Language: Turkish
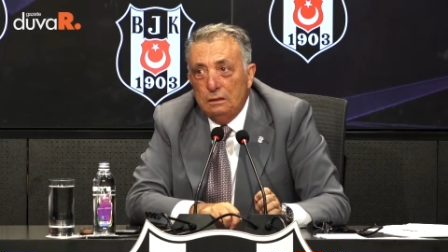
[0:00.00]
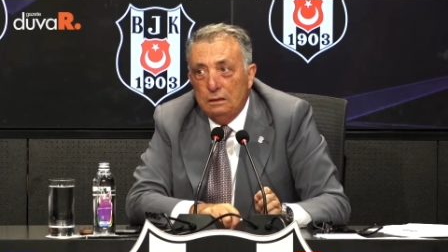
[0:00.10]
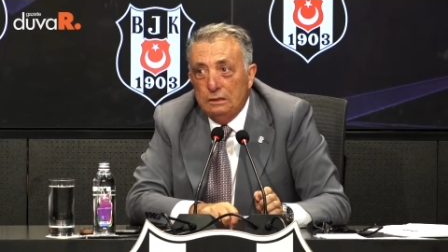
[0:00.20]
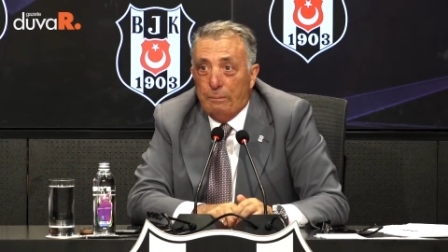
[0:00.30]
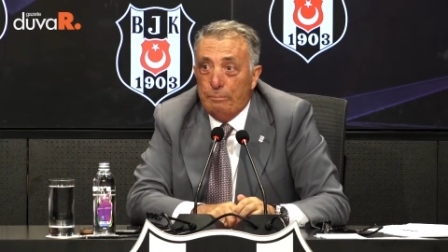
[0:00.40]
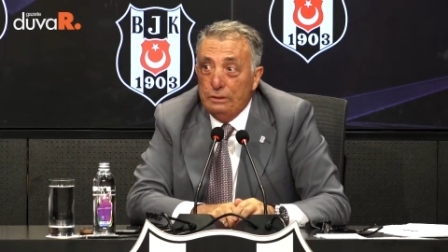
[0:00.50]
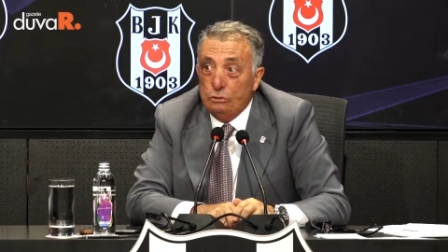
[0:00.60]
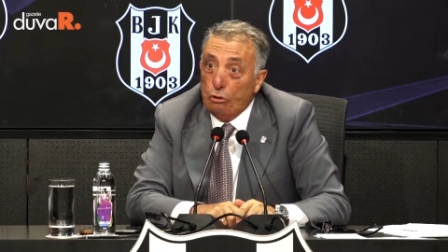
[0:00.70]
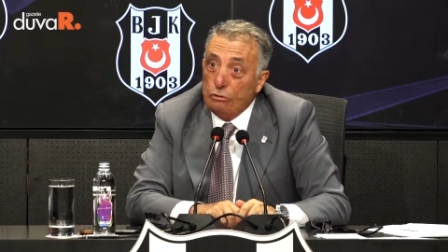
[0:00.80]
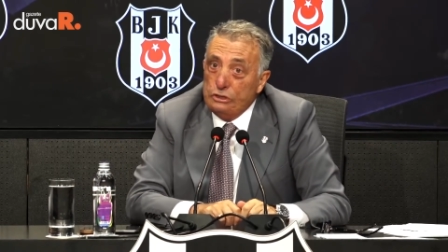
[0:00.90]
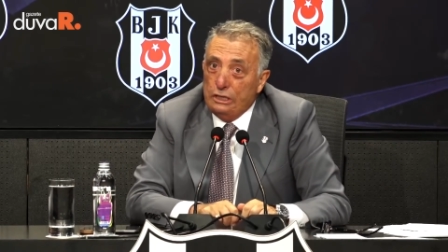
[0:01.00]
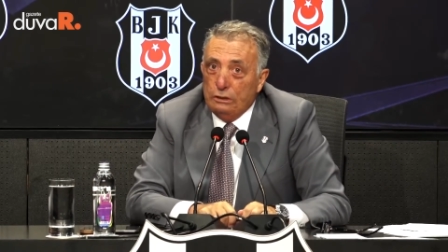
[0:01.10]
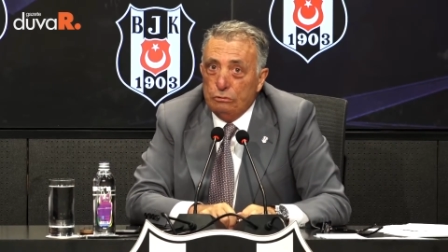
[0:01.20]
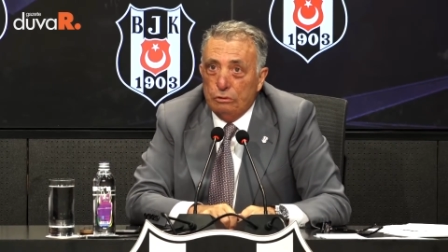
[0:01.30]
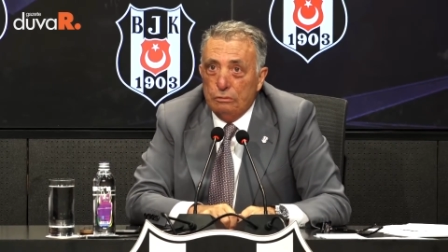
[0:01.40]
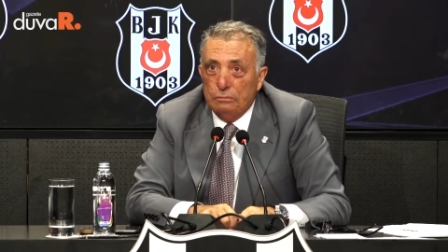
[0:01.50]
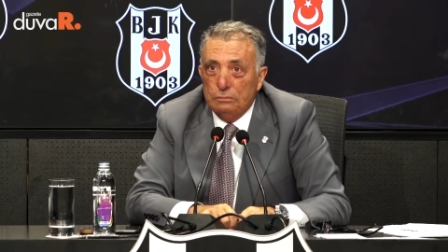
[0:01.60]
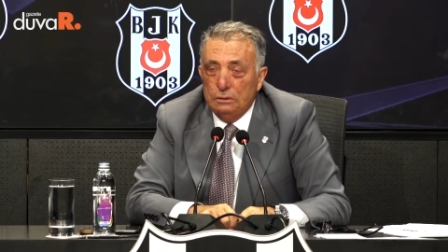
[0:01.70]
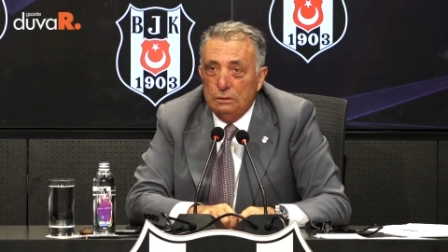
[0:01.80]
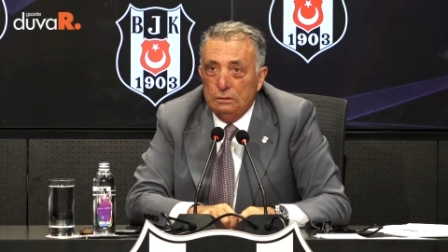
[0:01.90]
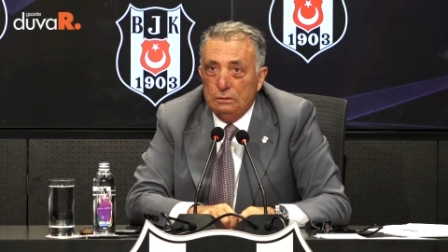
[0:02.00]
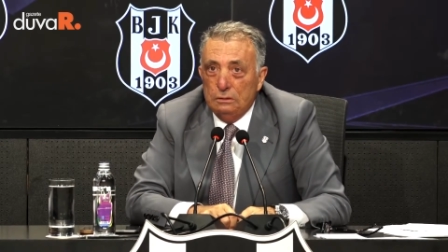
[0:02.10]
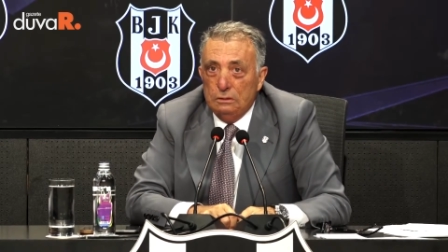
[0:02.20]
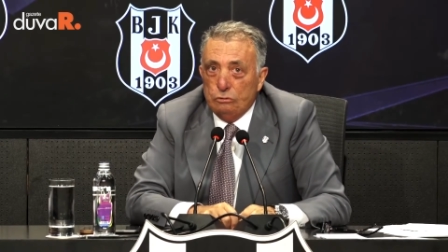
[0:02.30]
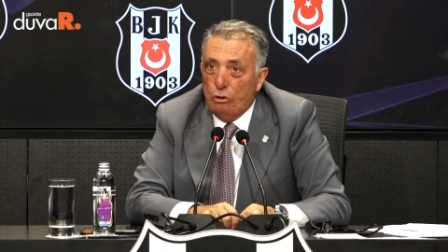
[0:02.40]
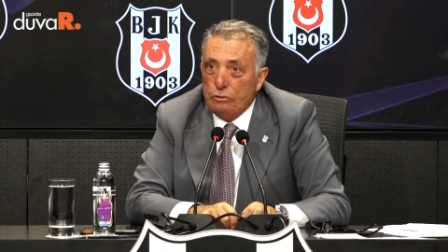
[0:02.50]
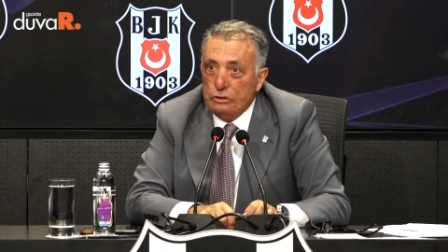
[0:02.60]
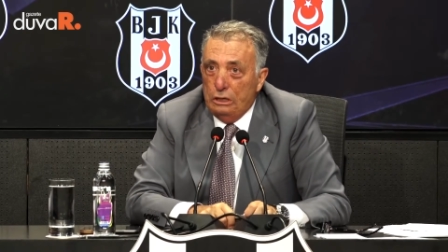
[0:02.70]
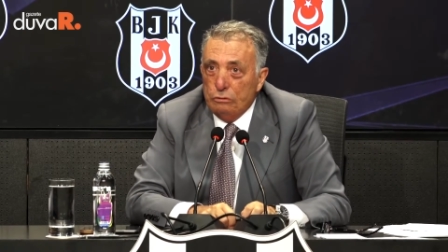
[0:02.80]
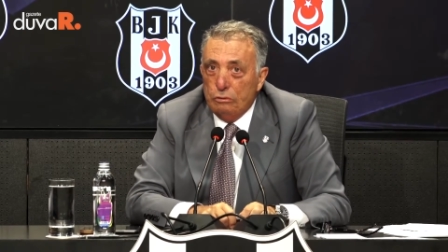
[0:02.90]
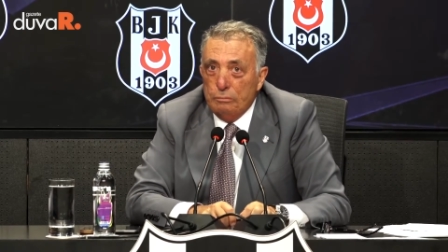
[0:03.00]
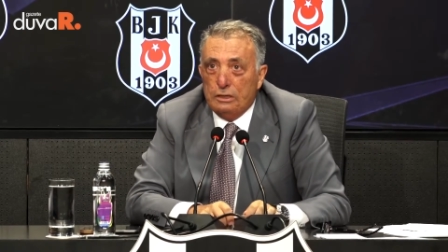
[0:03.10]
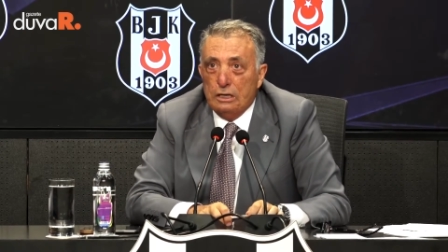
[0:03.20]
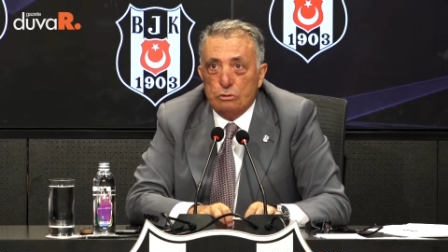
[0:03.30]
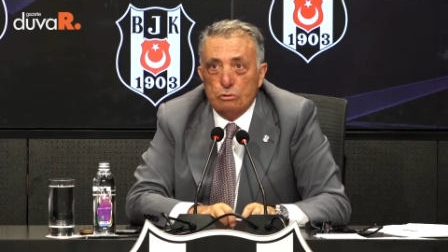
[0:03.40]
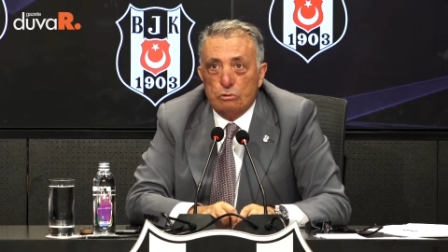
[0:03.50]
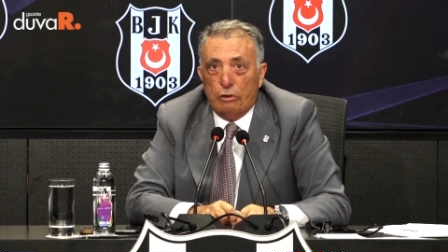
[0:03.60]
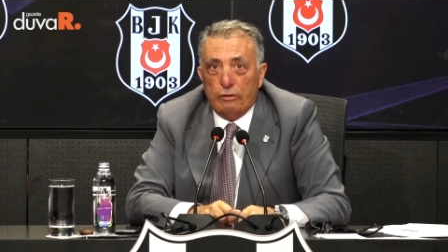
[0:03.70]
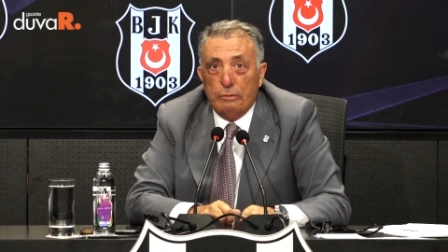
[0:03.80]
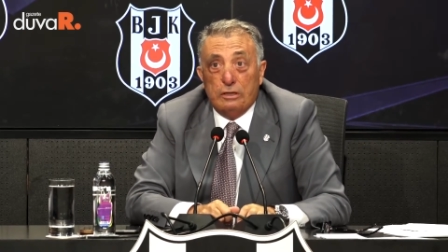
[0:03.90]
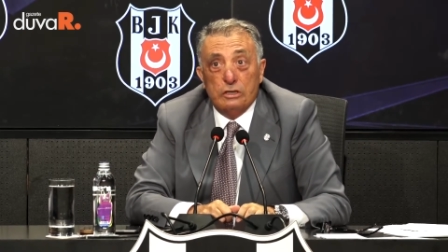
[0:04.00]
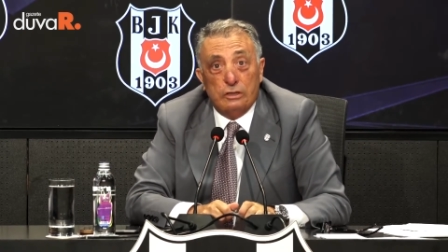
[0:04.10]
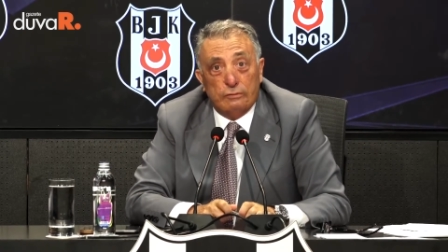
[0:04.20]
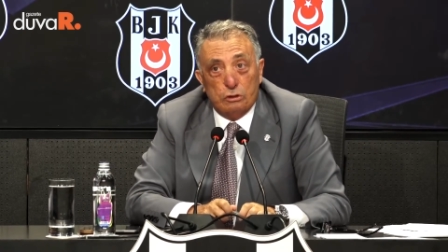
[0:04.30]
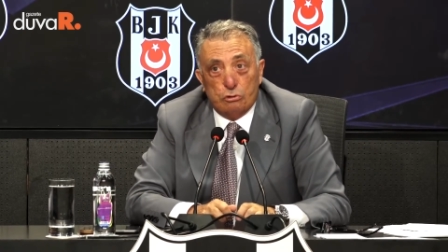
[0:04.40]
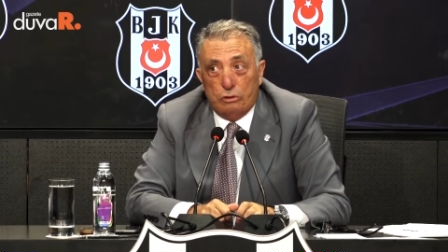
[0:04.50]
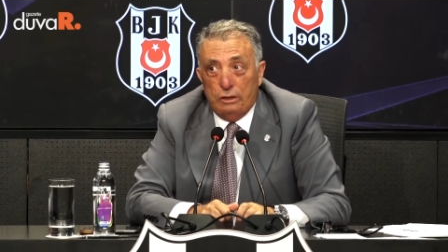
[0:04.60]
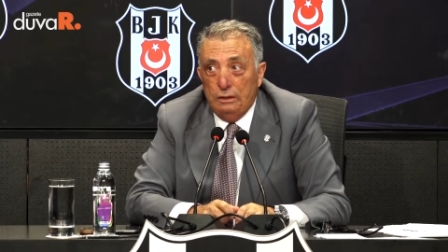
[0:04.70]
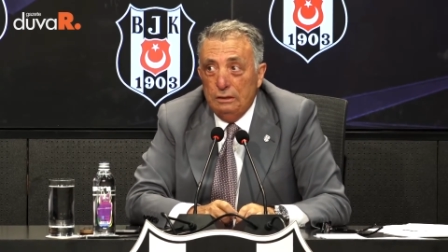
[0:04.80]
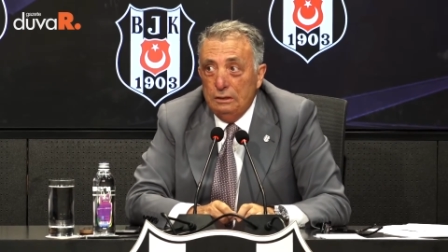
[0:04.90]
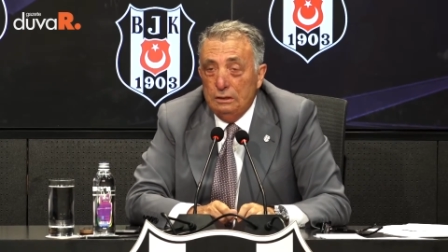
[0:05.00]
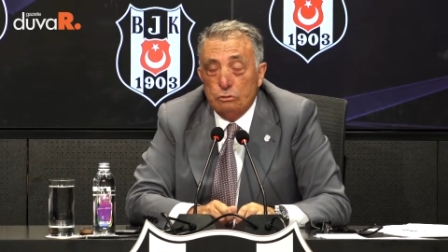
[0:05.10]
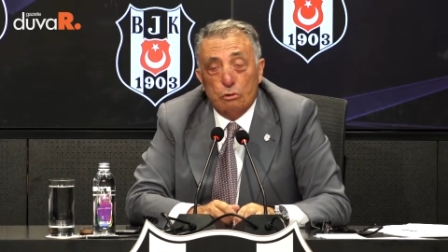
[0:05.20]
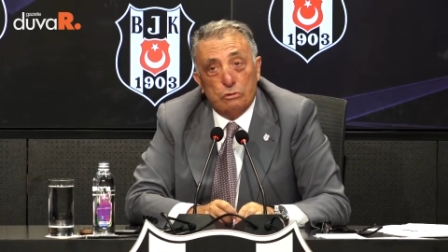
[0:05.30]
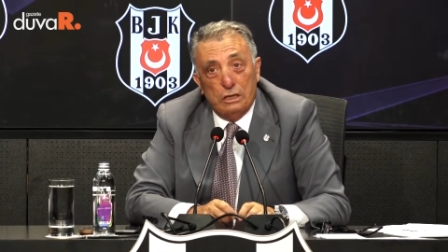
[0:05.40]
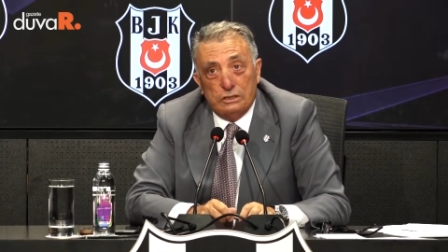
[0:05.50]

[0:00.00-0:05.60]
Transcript: yapmayın. Çok rica ediyorum. Çok rica ediyorum. Birkaç gün sonra, birkaç hafta sonra çok güzel